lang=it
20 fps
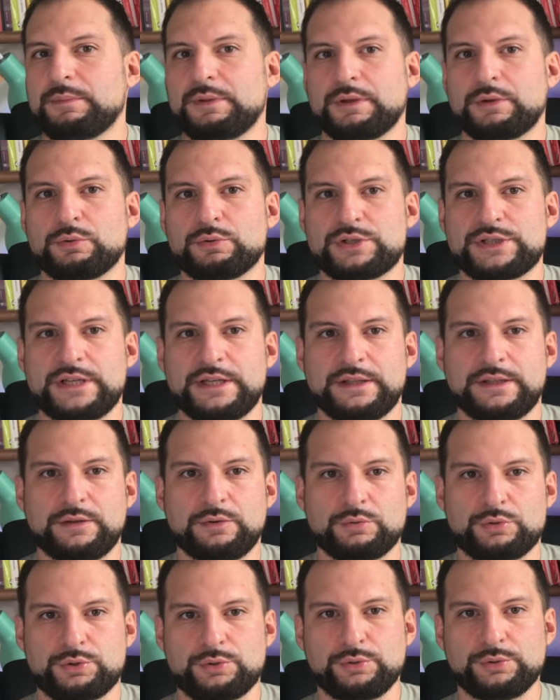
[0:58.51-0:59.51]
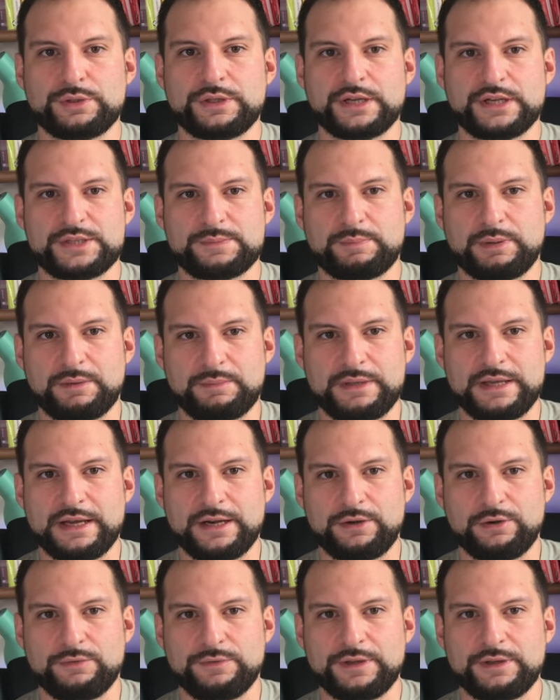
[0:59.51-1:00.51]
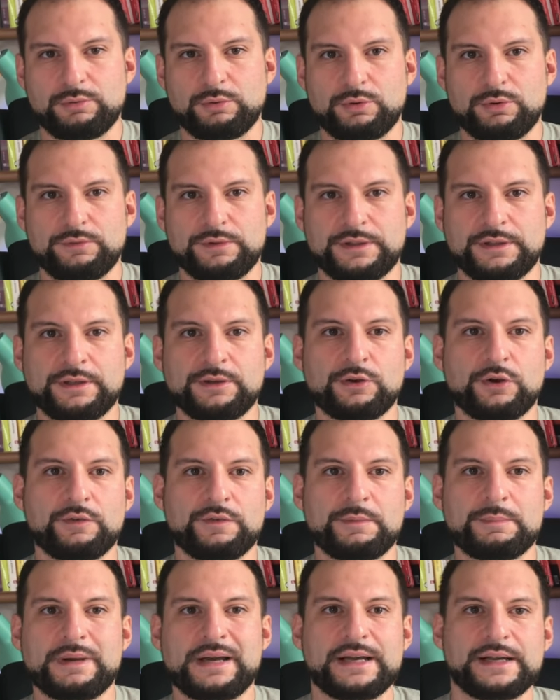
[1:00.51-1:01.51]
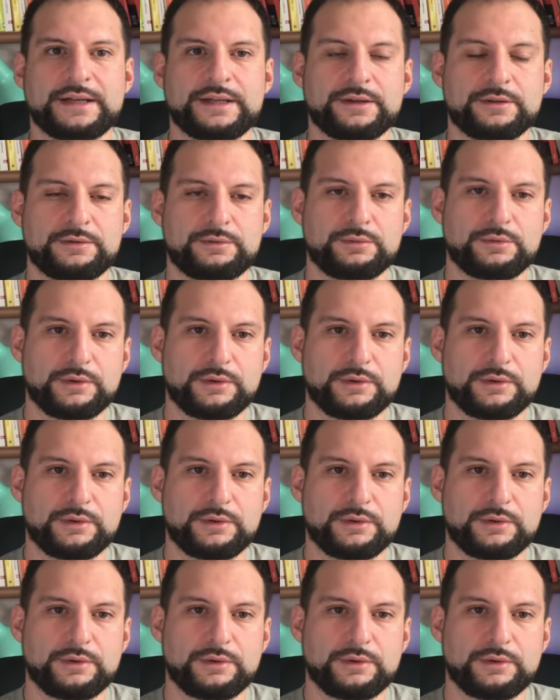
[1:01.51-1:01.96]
mi consente non solo di risparmiare 9,99€ ma anche